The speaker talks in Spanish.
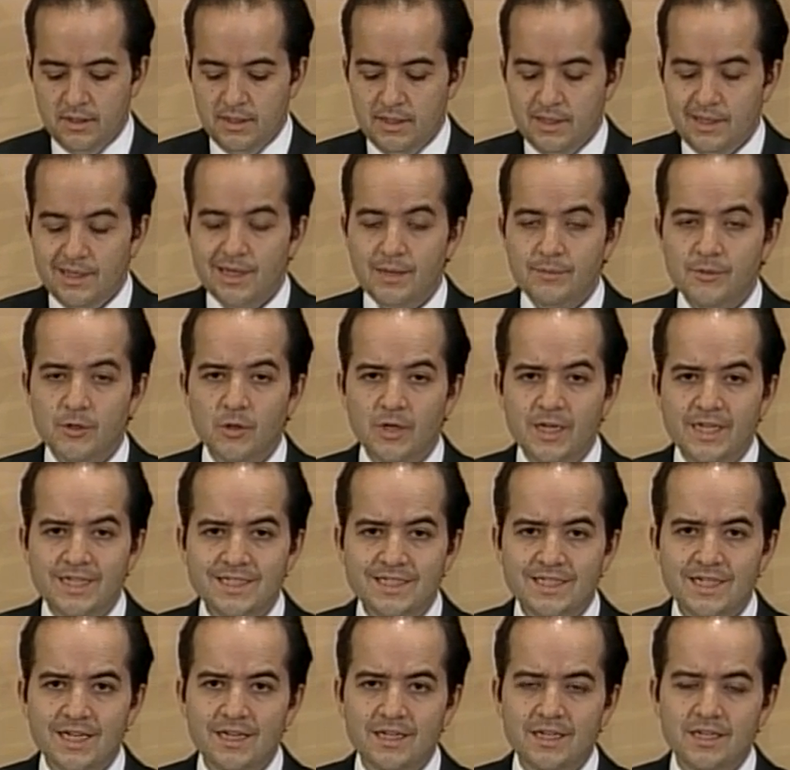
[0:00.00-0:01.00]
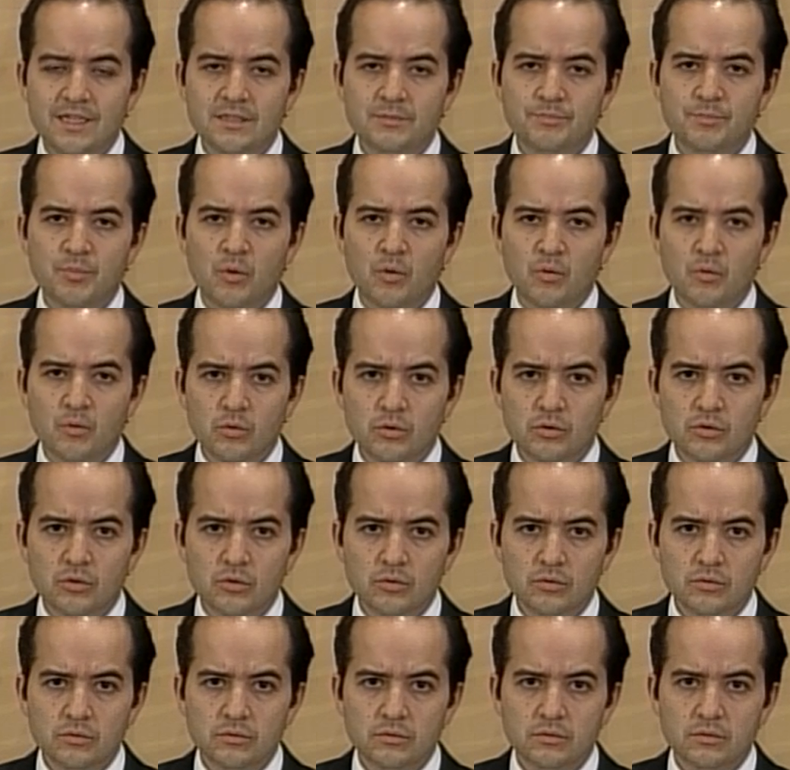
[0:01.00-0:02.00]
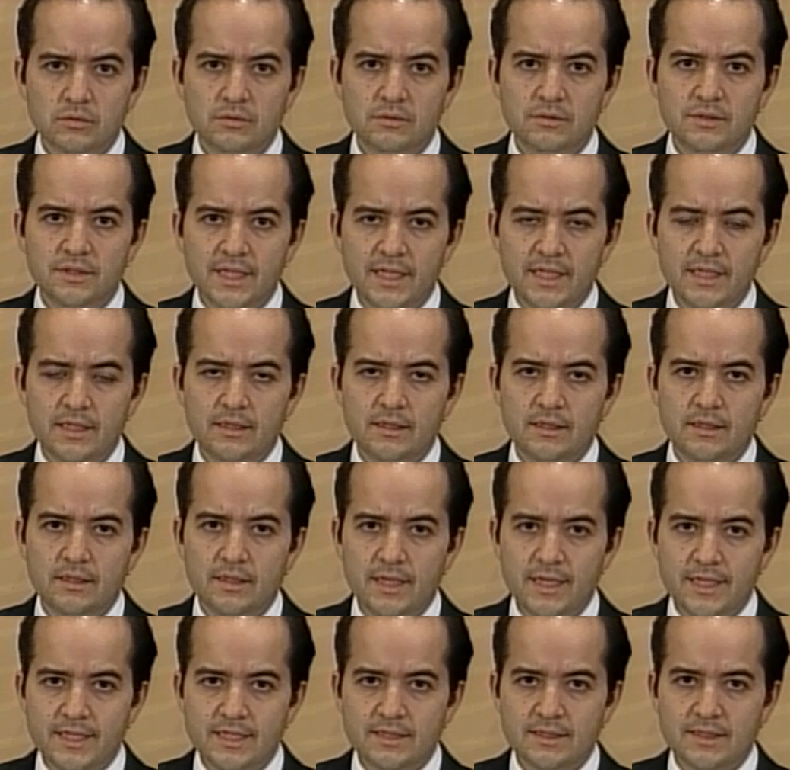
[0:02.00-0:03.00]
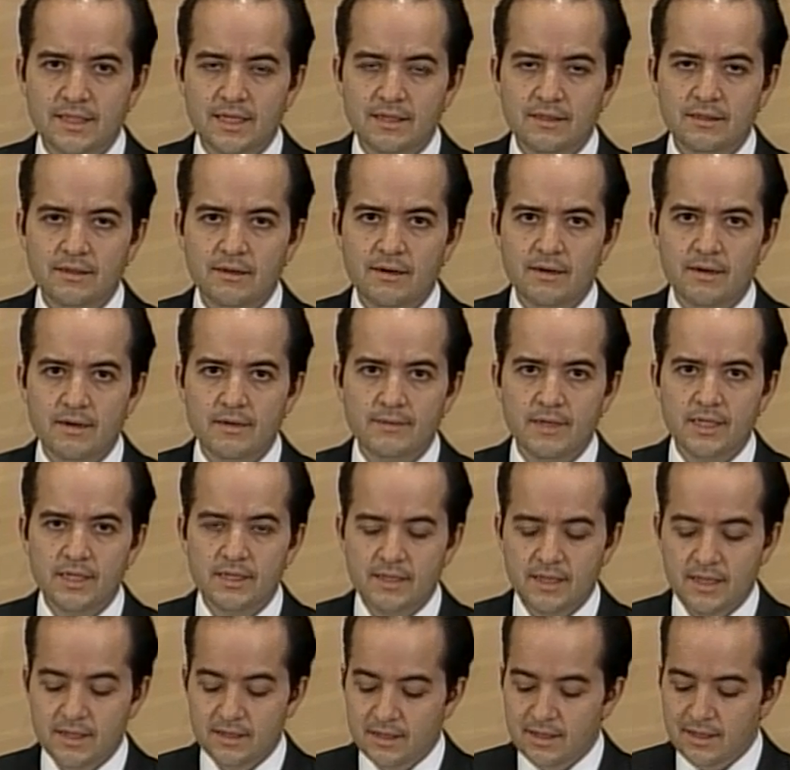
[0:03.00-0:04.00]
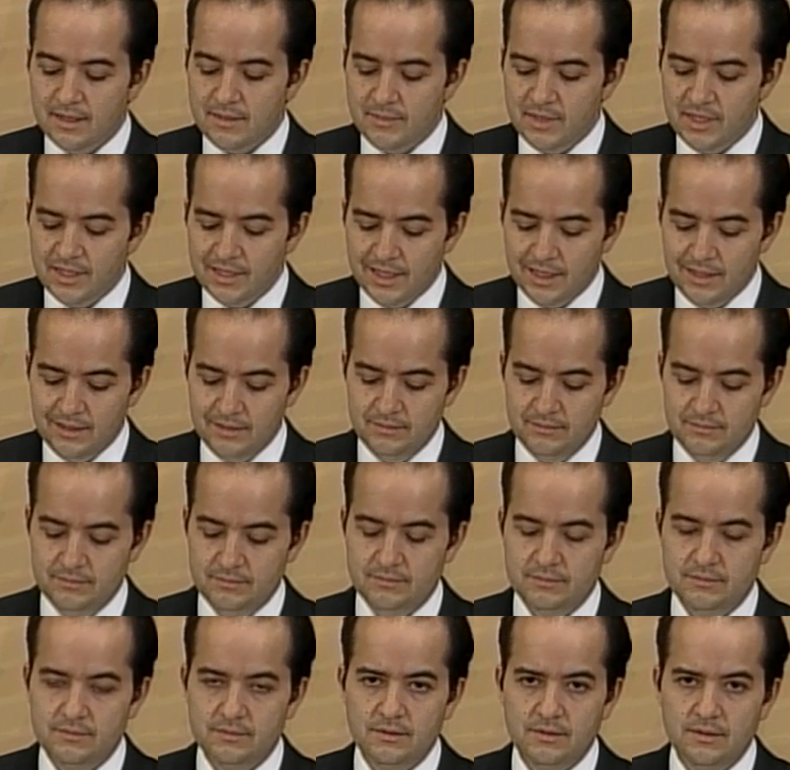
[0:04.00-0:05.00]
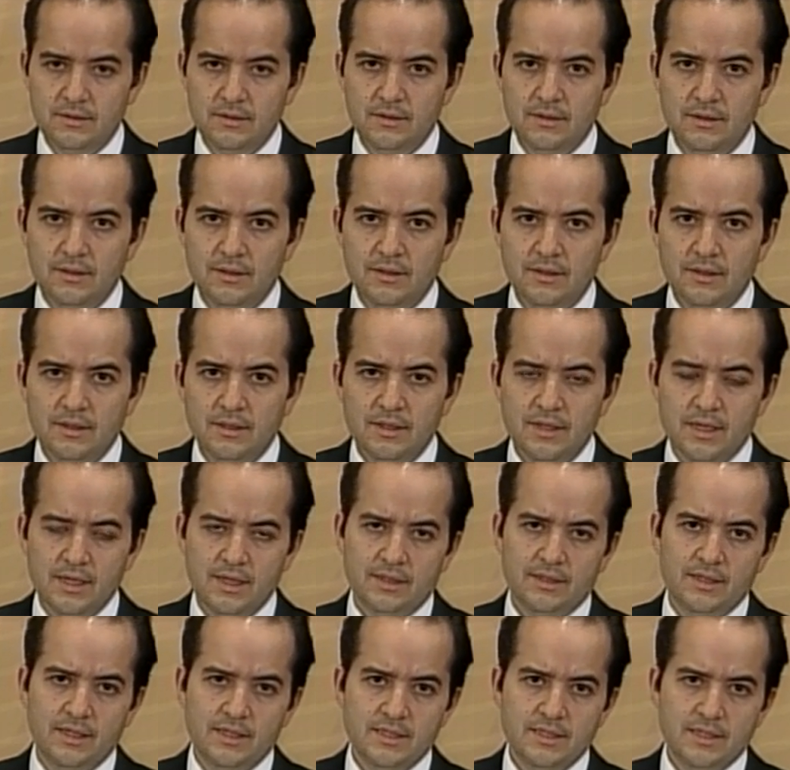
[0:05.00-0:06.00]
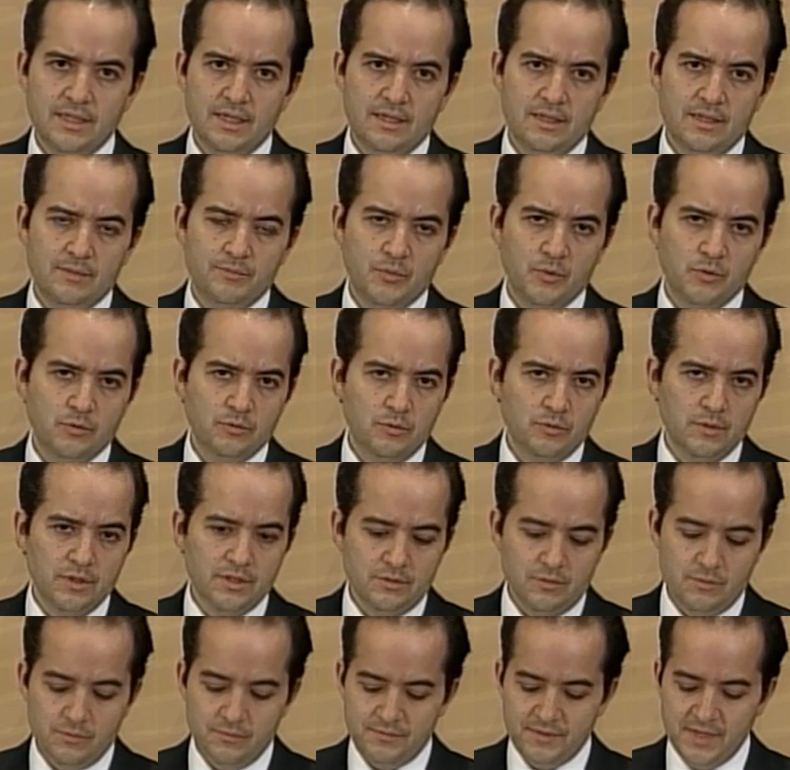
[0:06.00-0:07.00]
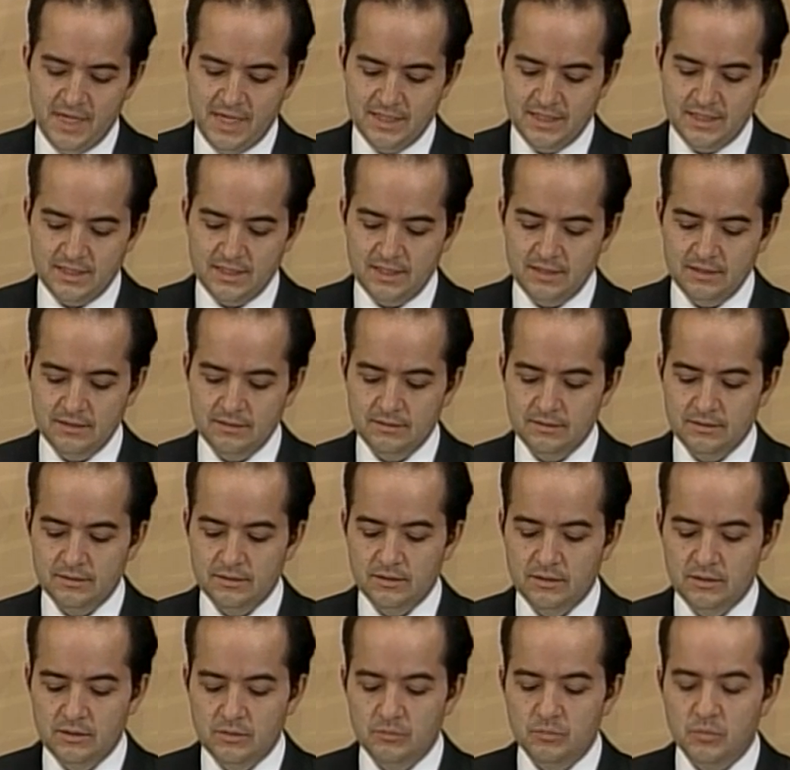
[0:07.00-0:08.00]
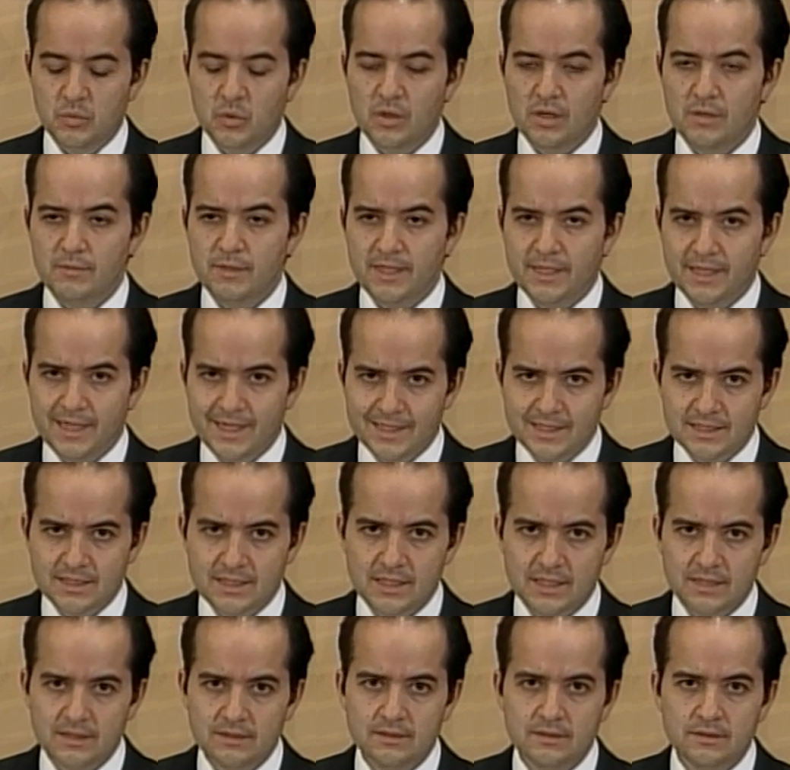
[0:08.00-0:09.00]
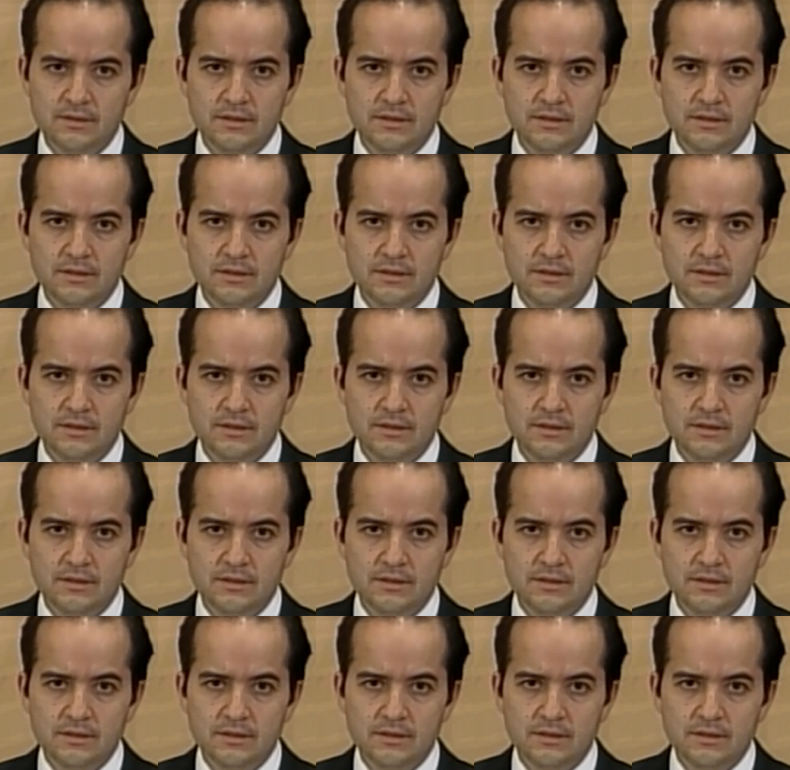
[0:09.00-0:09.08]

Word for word: La violencia es producto de esta rivalidad criminal, caracterizada por su desconfianza, por la venganza,